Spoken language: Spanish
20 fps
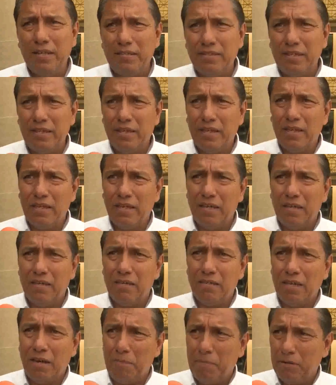es de que
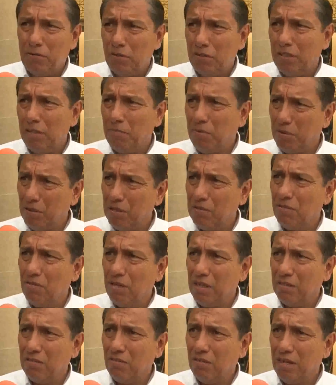ya pasó este proceso
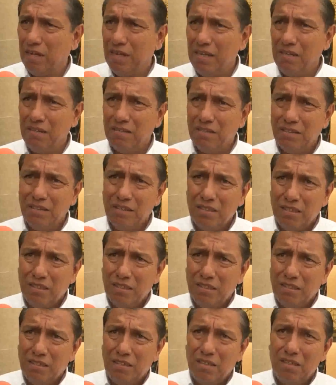electoral,
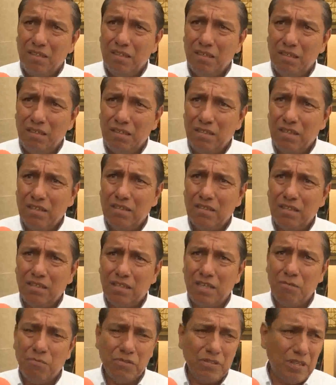y
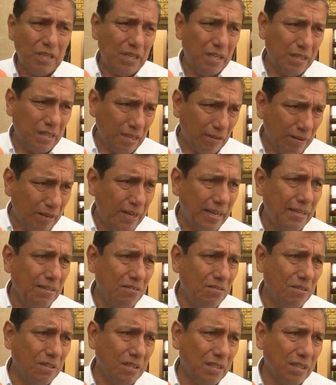necesitamos seguir
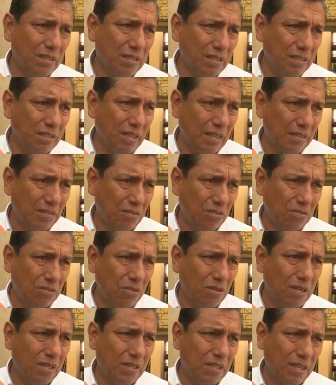trabajando, e-, esa es la
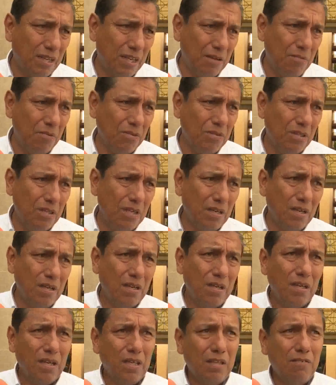instrucción que tenemos
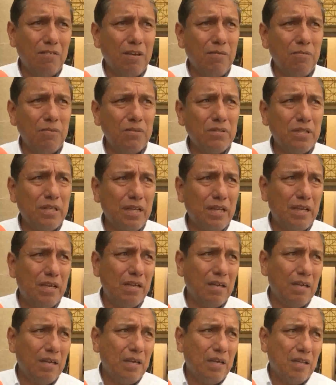y debemos
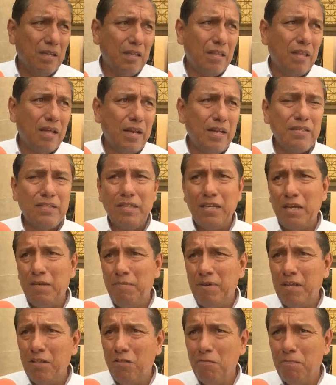de, darle
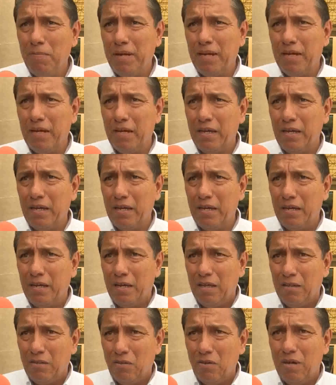seguimiento para que
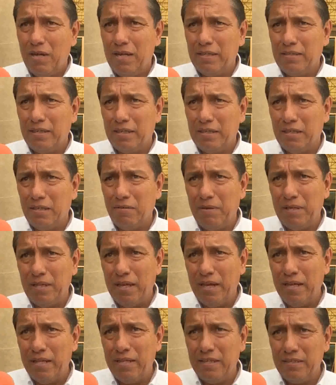todas las
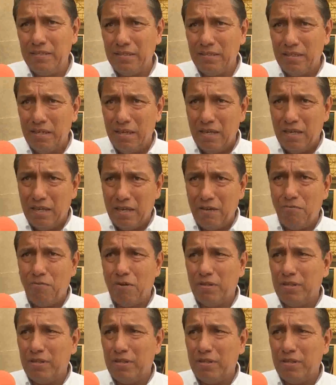actividades que,